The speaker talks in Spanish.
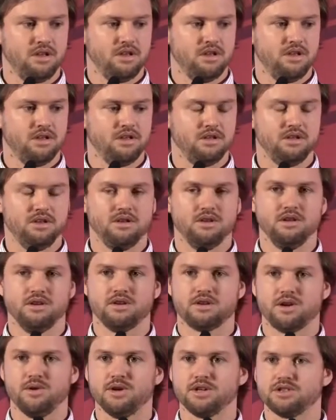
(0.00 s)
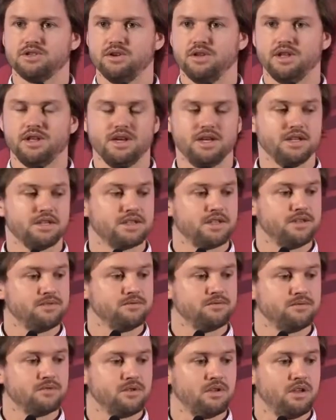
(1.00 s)
y reversos
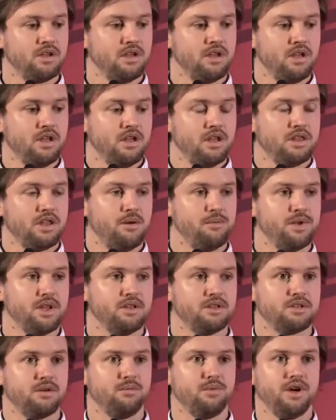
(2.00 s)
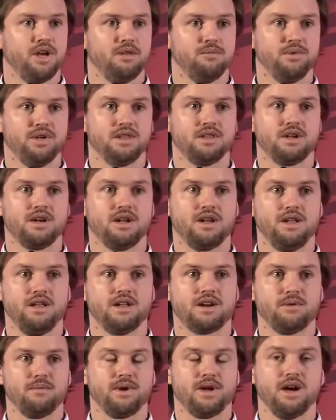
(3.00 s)
DNS. También se puede administrar
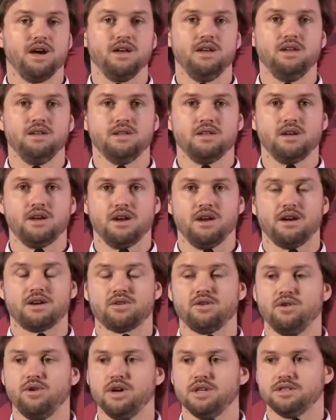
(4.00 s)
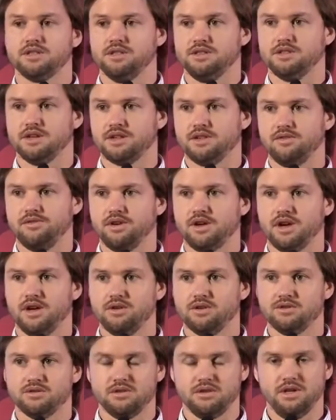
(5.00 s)
el RBKI, crear robas y
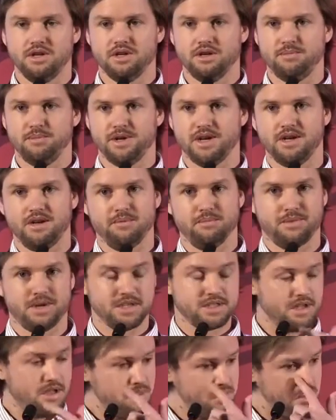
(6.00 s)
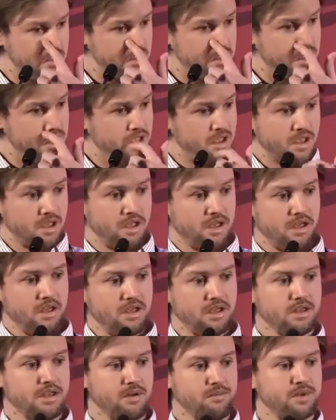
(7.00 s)
certificados para la empresa.
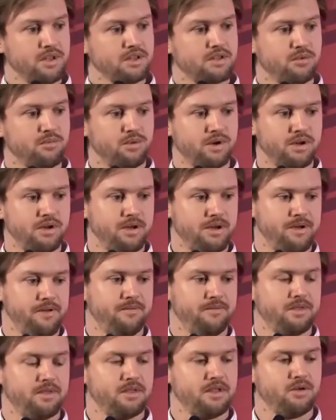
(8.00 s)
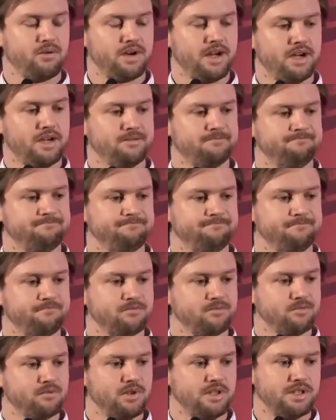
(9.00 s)
Y también se puede, tiene una,
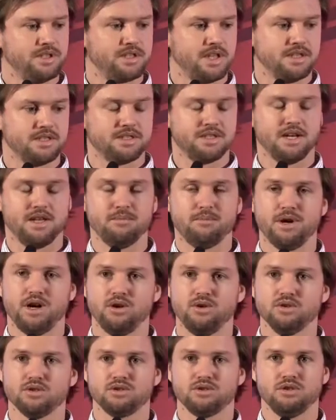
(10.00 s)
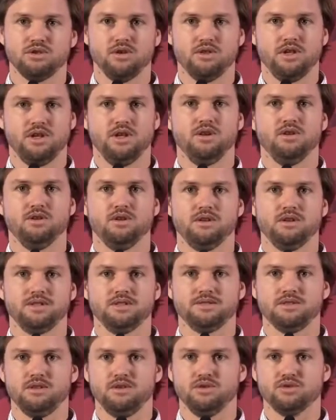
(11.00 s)
instancia de pagos donde
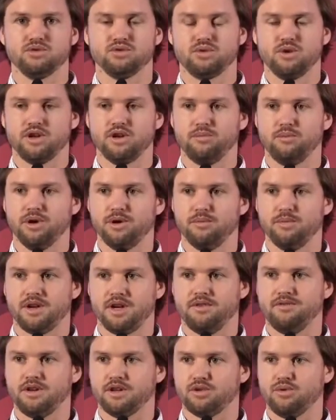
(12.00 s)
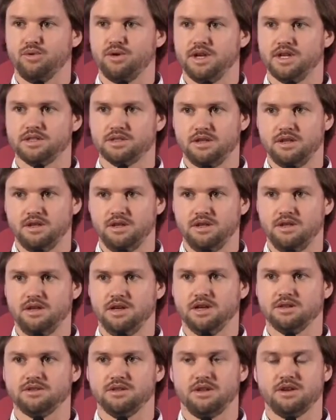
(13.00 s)
los usuarios pueden ver las facturas
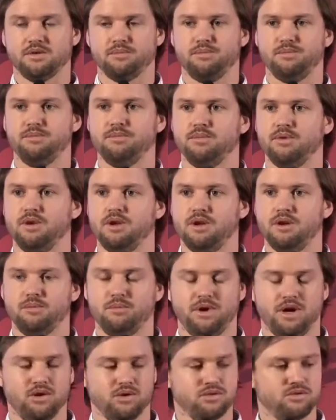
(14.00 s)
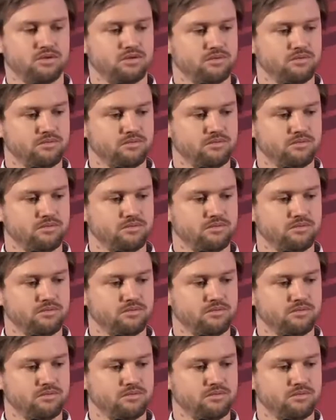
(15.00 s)
y hacer pagos.